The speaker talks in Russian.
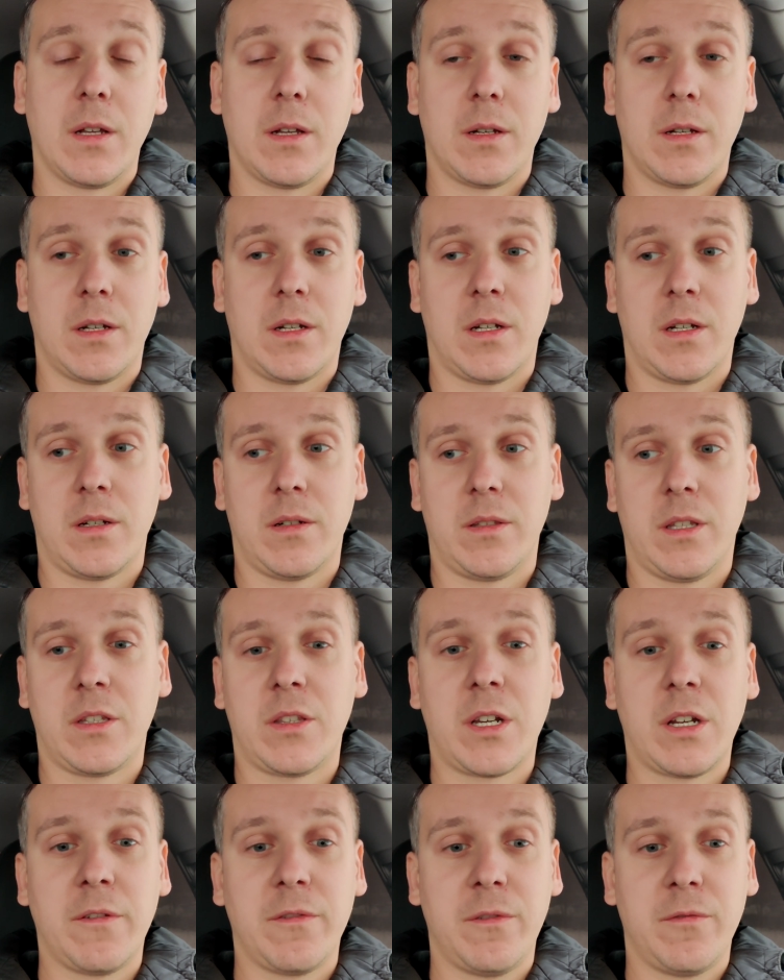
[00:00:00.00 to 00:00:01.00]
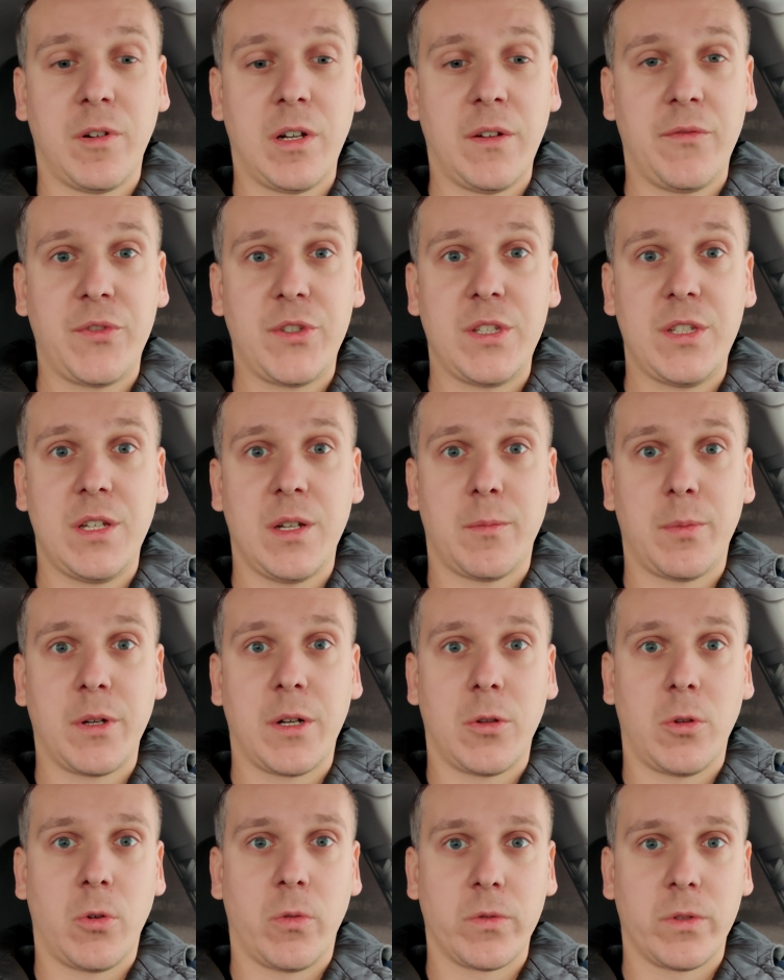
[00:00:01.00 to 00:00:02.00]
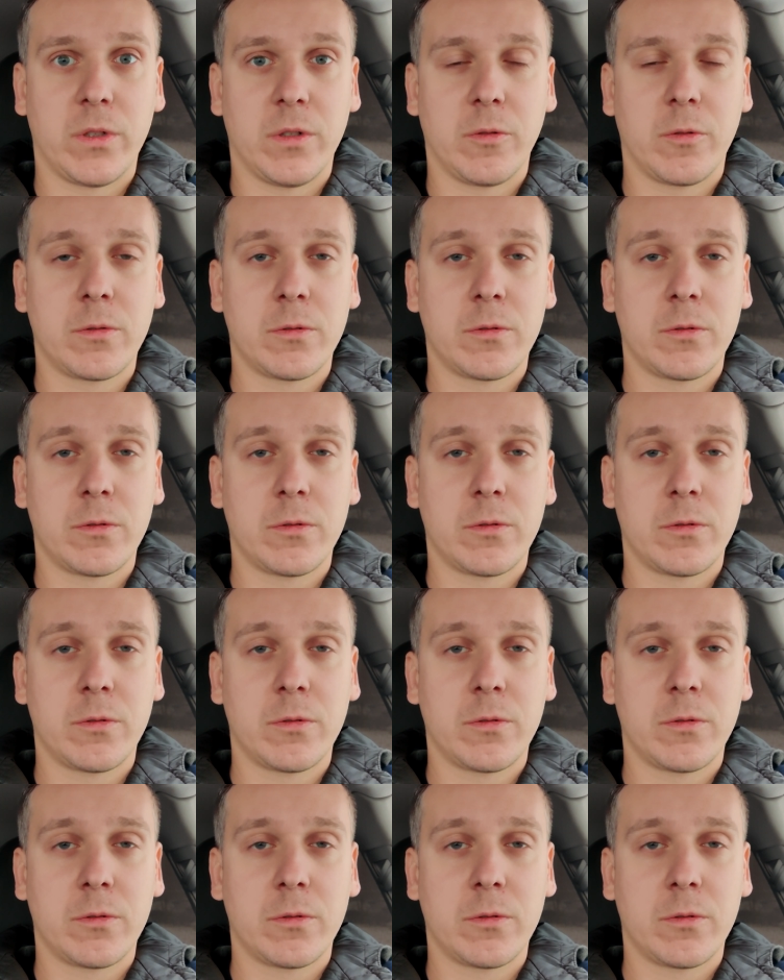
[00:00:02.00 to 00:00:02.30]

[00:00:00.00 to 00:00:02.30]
А, на Drive 2 все поголовно,